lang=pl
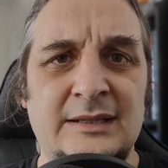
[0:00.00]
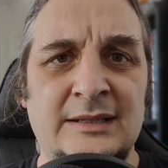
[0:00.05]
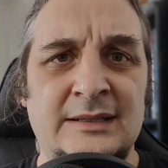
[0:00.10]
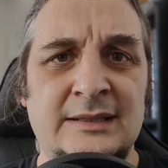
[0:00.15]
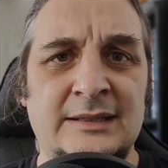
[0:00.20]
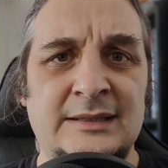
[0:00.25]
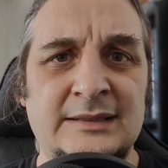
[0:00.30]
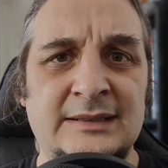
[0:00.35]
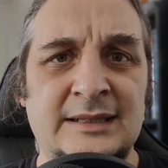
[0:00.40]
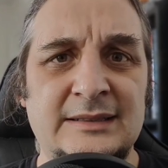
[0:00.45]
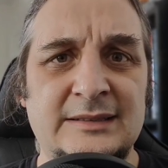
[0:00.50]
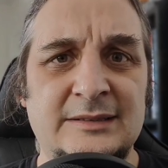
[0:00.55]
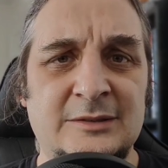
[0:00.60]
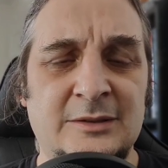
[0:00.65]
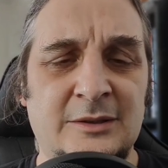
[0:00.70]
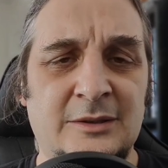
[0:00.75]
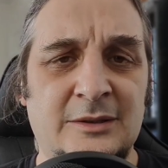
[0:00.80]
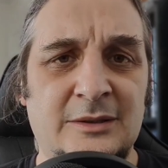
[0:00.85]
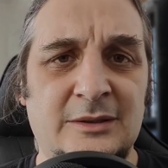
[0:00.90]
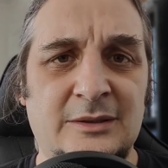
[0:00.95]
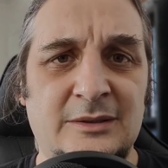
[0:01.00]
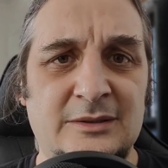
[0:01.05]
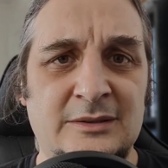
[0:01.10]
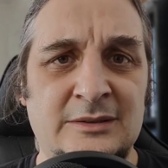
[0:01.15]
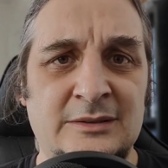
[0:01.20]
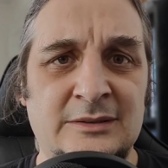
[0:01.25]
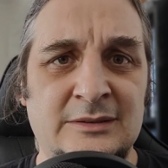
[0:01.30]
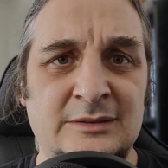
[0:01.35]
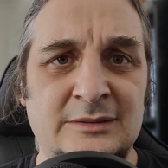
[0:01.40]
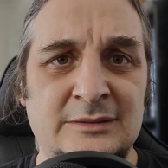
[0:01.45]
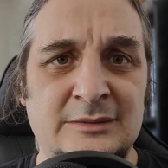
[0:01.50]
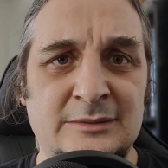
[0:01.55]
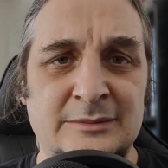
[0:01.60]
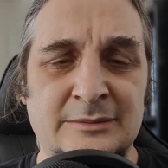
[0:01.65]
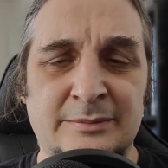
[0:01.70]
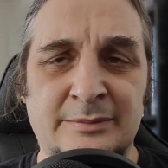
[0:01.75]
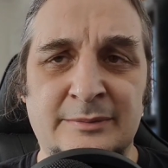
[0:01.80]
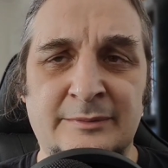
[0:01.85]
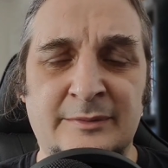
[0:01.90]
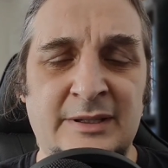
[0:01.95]
E, jest to e,
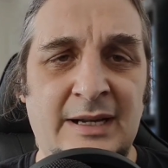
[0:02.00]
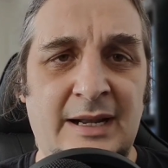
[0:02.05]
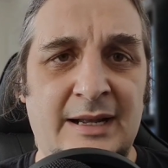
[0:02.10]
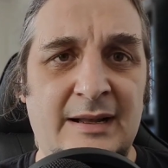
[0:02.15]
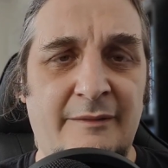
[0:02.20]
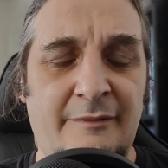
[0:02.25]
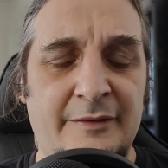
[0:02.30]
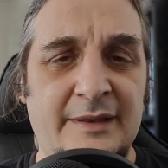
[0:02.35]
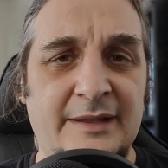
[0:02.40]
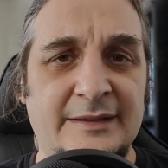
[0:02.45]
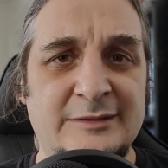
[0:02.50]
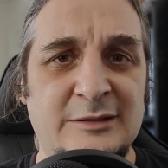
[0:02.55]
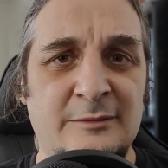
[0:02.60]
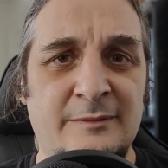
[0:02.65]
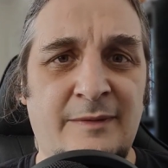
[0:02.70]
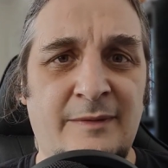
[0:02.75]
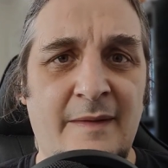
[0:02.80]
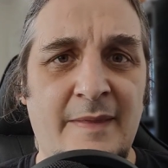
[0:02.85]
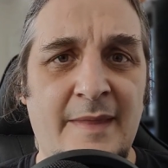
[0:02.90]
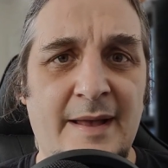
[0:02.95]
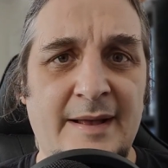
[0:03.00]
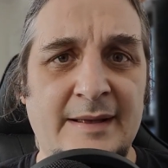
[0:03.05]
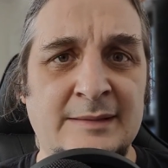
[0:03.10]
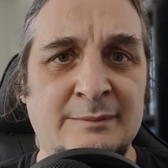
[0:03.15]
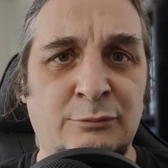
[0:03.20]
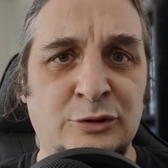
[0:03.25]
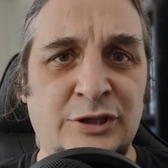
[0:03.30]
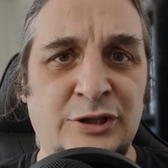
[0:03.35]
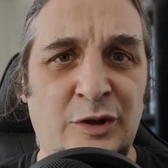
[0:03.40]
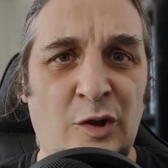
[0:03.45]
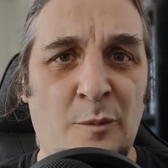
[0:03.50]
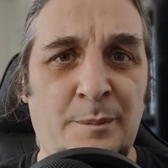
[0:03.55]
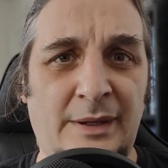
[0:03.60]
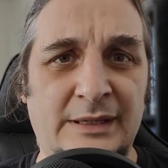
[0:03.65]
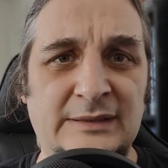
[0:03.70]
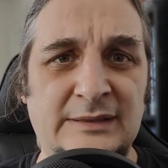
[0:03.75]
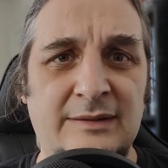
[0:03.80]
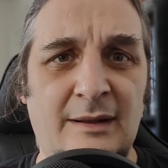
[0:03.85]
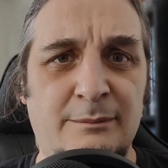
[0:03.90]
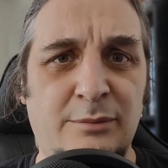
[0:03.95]
gra finansowana z budżetu
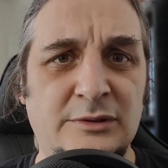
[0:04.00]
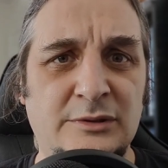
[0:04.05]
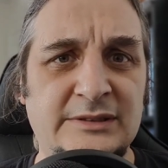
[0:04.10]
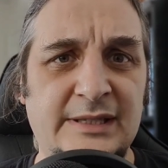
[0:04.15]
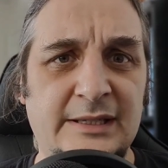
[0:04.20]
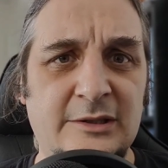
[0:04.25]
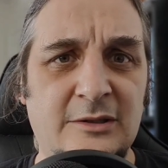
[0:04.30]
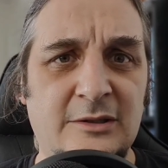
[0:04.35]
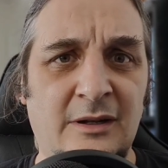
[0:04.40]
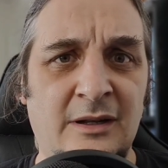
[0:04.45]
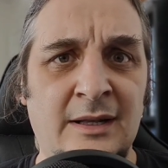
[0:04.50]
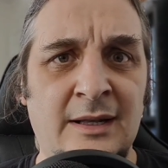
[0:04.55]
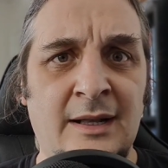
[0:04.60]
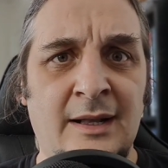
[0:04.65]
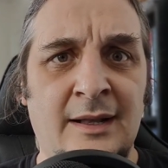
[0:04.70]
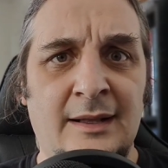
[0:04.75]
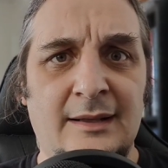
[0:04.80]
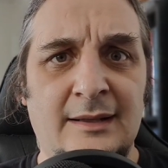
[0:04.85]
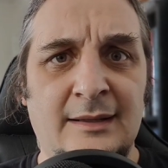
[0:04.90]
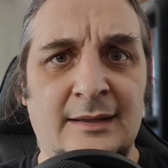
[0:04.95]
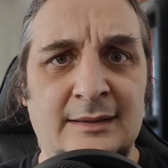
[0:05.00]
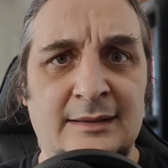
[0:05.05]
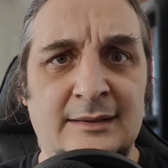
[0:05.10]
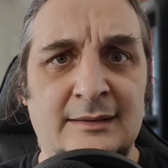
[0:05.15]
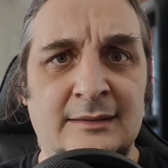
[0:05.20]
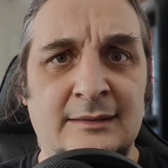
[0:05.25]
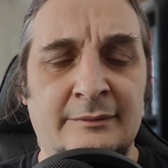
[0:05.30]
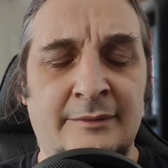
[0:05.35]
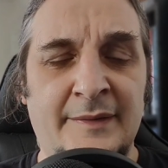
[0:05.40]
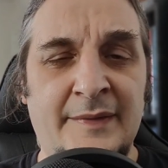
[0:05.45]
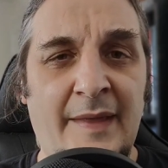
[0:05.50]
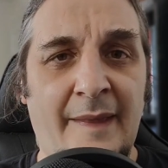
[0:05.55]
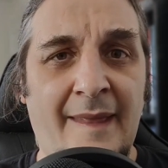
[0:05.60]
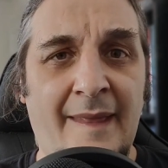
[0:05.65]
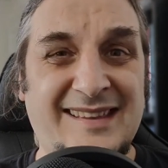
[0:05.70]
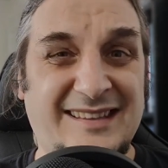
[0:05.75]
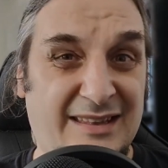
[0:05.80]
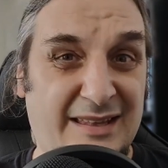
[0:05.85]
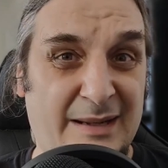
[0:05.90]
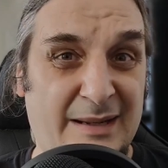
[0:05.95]
państwa polskiego, e,
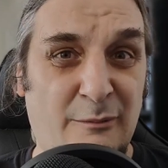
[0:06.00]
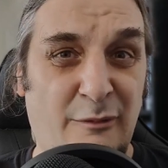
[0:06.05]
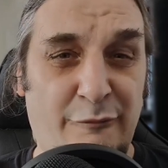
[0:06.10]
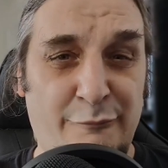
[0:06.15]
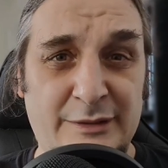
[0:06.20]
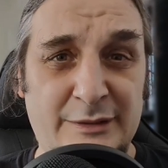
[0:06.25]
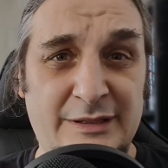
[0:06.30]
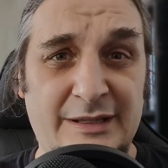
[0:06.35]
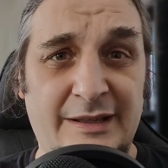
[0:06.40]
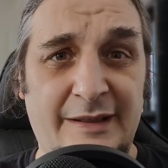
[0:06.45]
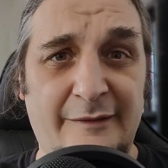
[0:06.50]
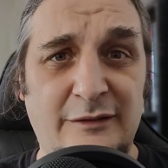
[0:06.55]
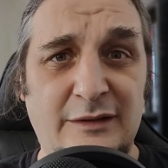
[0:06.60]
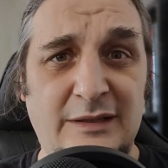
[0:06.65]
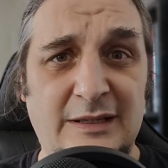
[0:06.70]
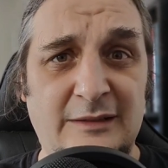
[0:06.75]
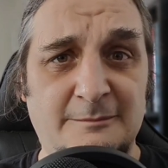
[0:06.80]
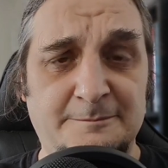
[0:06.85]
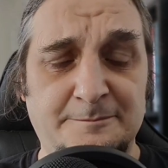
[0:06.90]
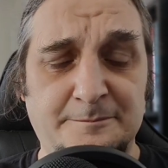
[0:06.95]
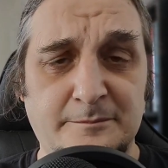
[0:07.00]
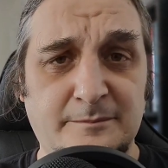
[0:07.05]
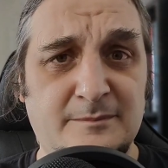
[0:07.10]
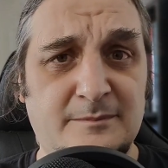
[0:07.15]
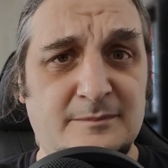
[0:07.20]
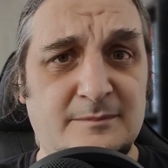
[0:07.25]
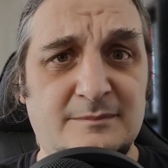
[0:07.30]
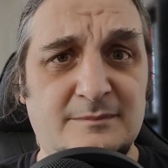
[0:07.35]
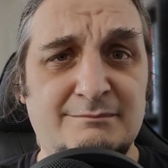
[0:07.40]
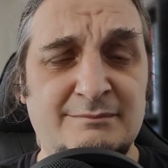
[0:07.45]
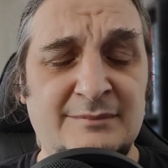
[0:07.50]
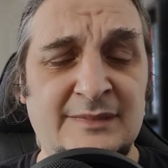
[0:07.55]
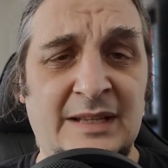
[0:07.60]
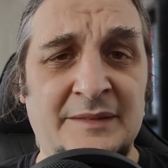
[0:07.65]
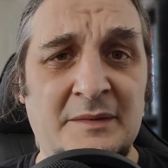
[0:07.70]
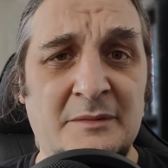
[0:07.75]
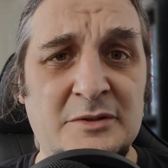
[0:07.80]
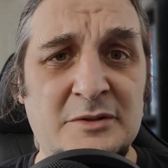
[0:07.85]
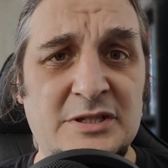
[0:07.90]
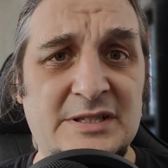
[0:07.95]
wydana za darmo w PDF-ie. Nie
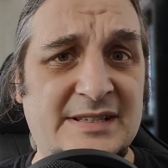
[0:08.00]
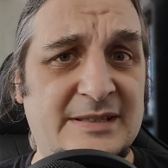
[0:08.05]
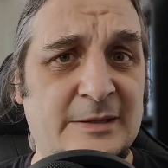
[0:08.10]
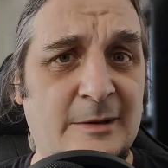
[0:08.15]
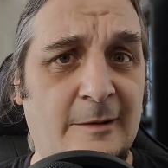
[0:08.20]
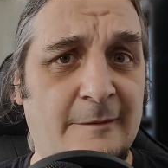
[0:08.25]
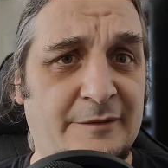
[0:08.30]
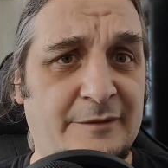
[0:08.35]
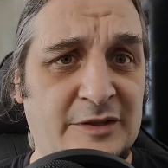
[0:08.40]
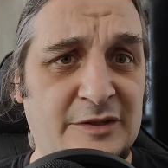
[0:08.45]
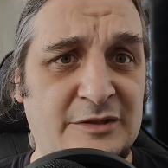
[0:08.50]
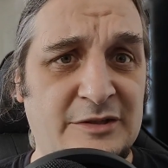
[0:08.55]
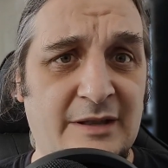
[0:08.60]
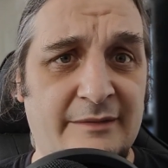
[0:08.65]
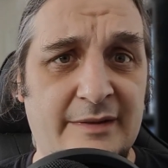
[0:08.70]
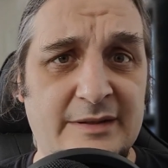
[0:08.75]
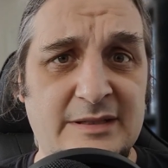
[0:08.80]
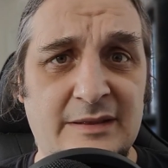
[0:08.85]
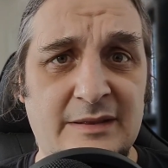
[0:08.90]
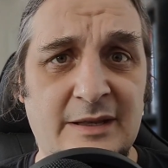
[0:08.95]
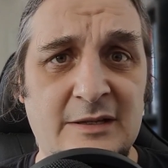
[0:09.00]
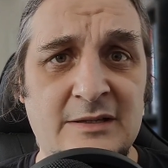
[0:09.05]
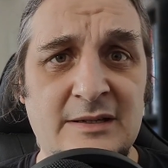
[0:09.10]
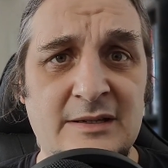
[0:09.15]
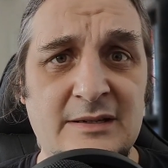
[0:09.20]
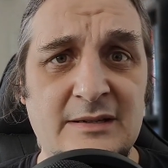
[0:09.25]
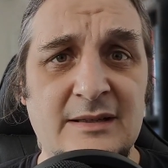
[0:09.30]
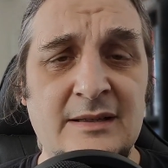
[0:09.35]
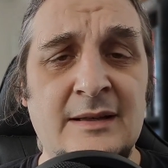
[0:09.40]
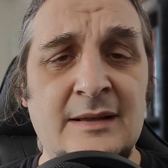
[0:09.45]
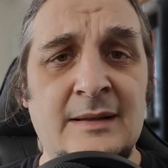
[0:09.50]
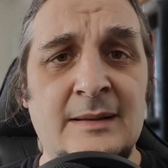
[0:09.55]
wiem, czy istnieją fizyczne wersje tej gry.